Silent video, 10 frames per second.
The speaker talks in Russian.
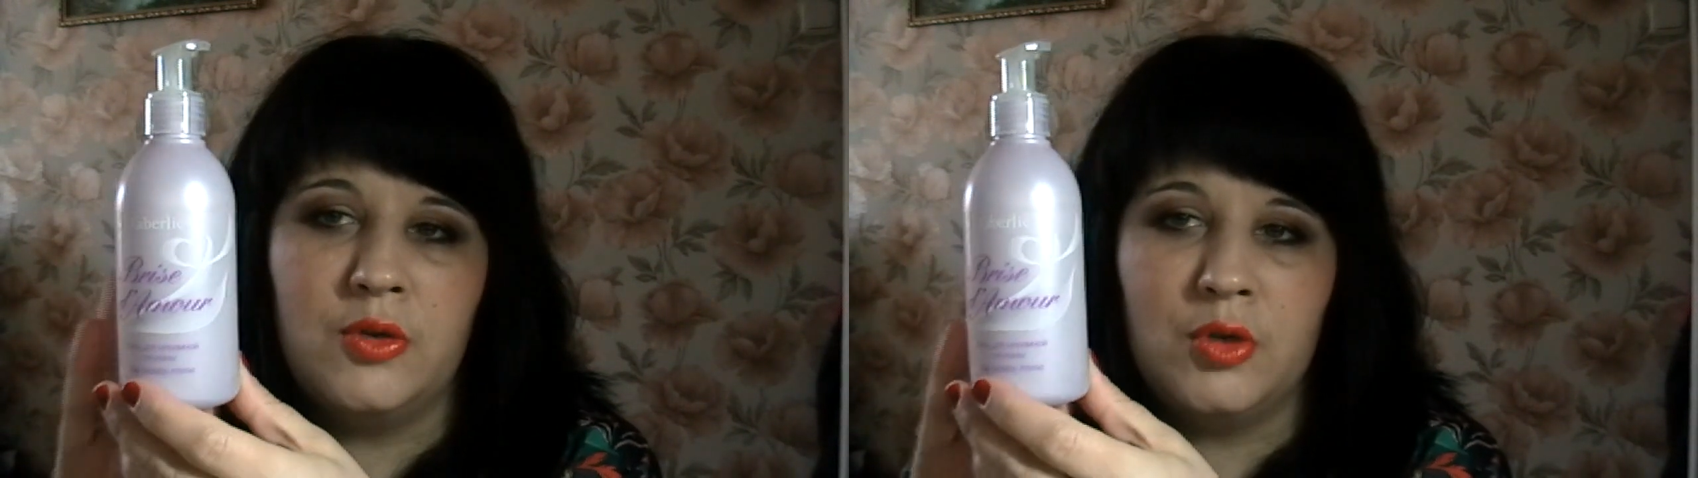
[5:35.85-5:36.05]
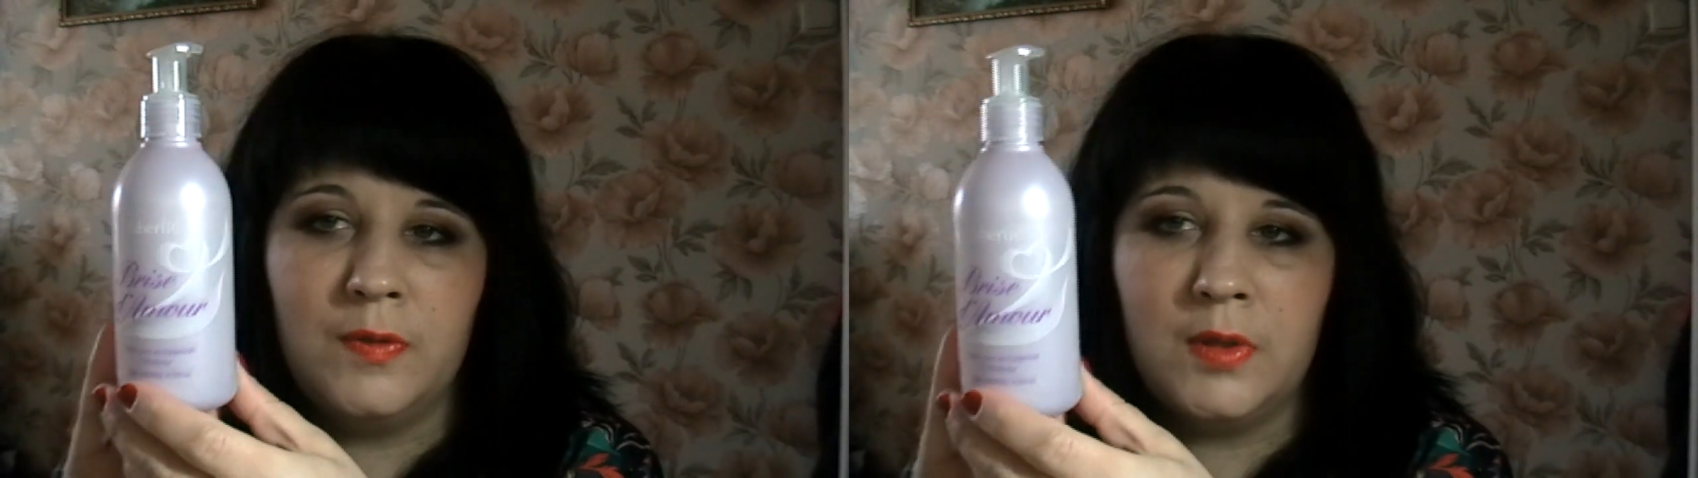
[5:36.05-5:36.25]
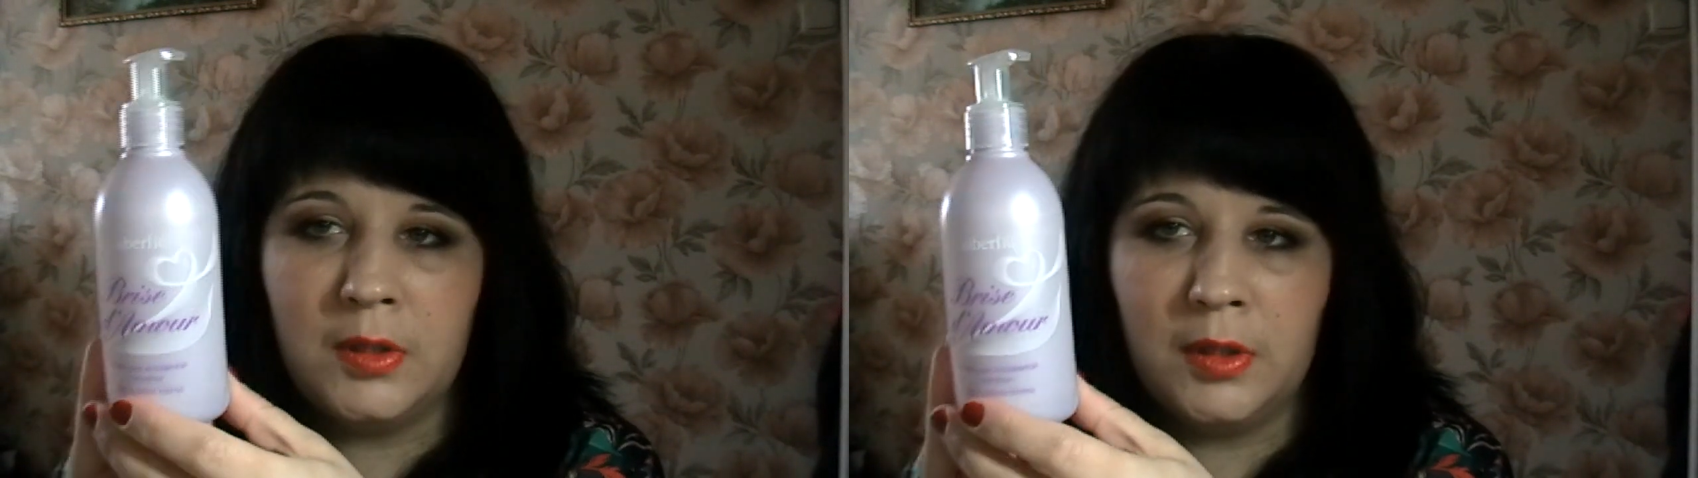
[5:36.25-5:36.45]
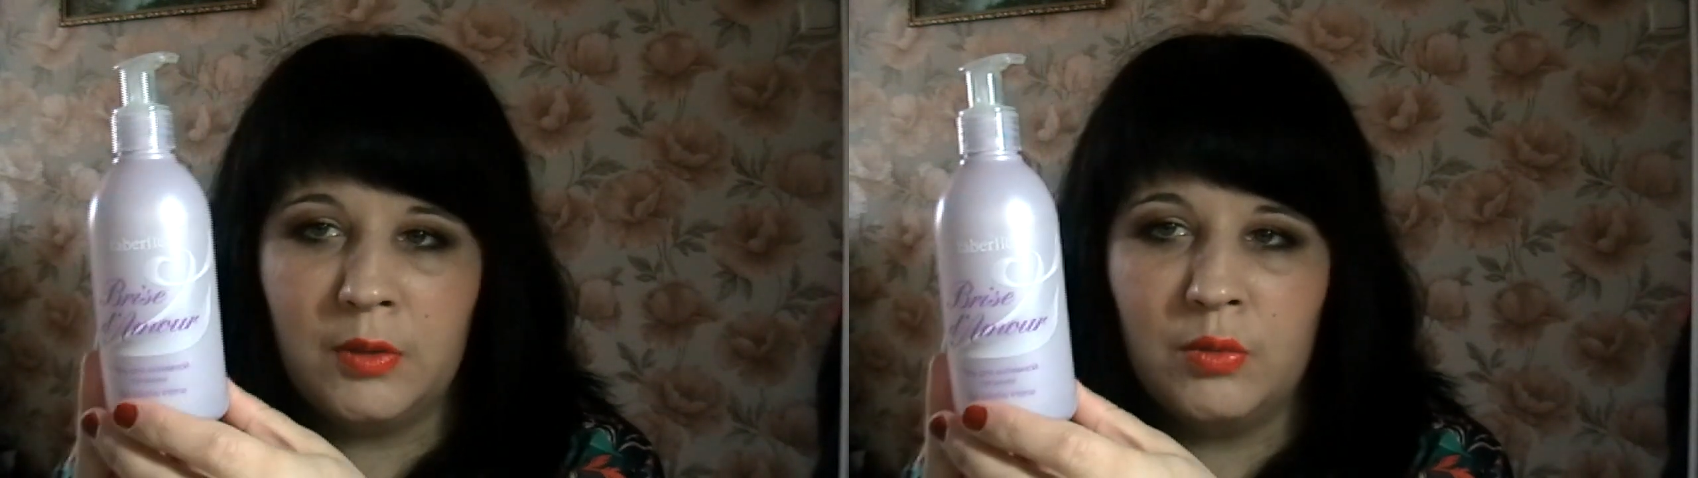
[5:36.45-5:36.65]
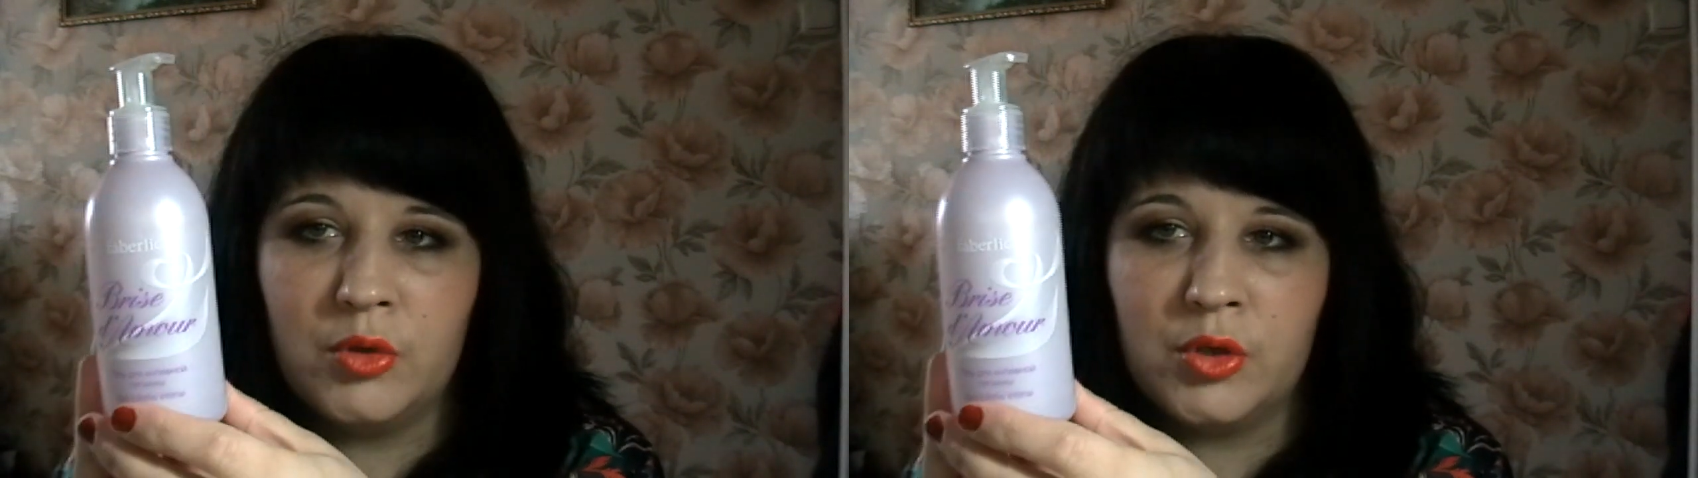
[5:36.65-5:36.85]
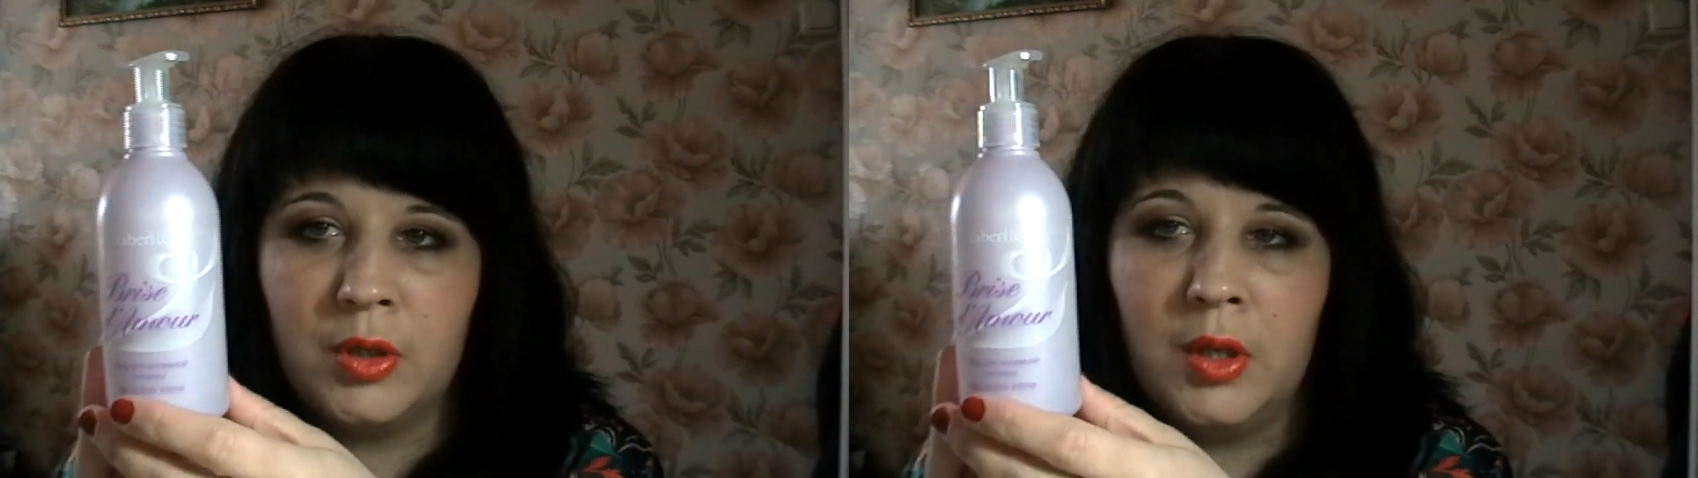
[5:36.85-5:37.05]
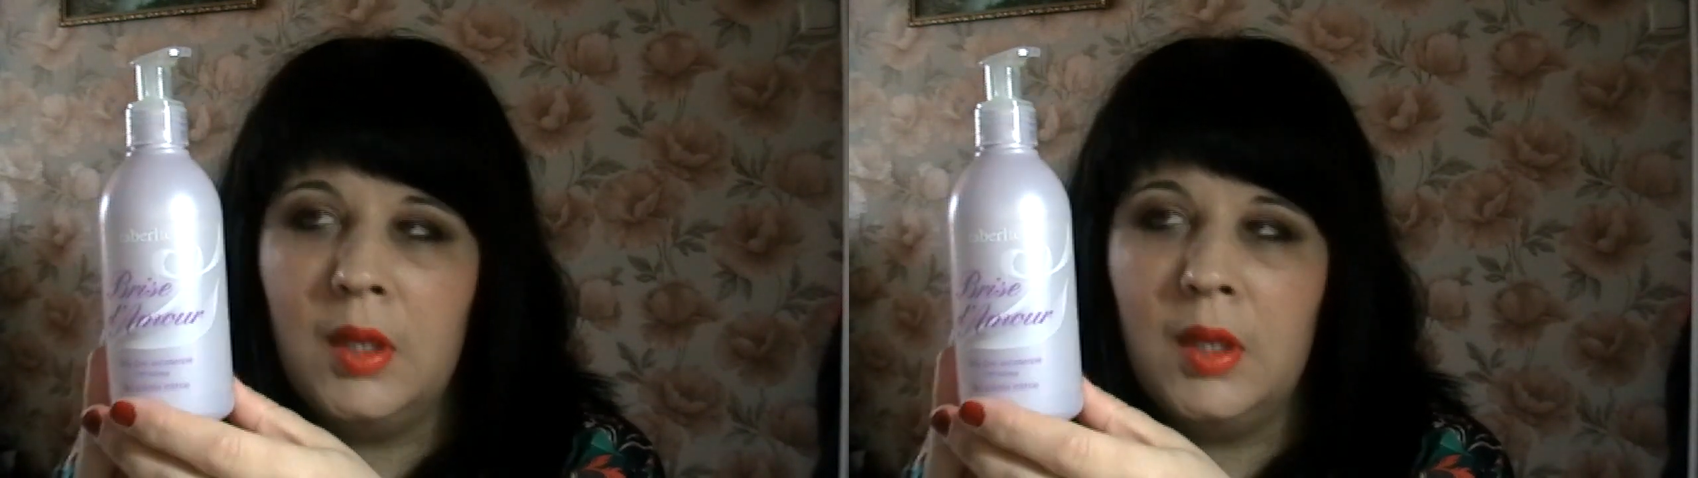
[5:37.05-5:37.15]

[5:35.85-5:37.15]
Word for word: чувствительной кожи